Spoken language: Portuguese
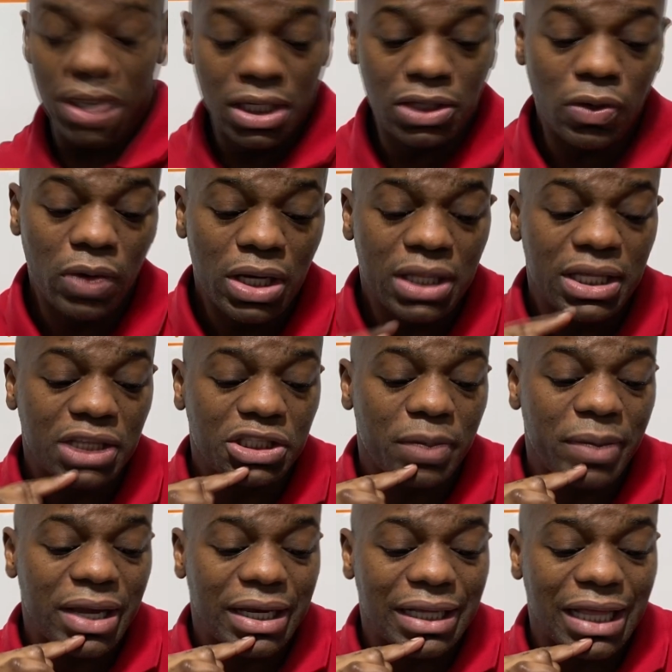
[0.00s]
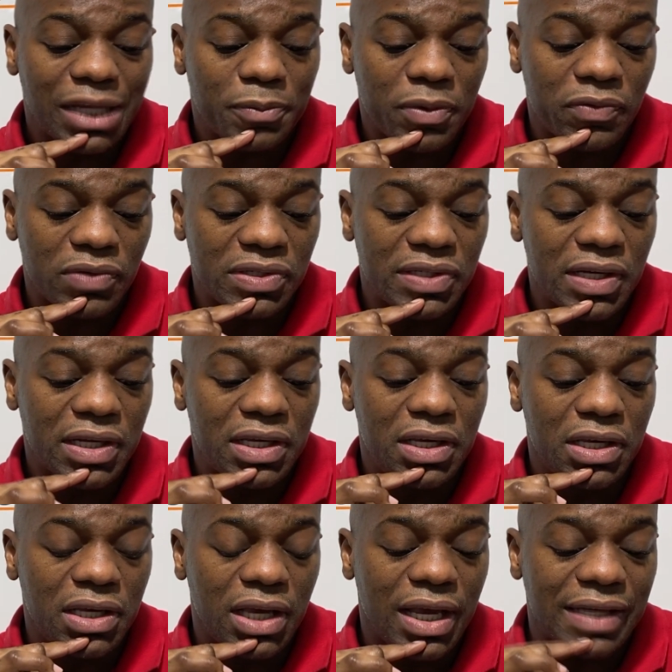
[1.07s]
Então ele deixa bem claro para você que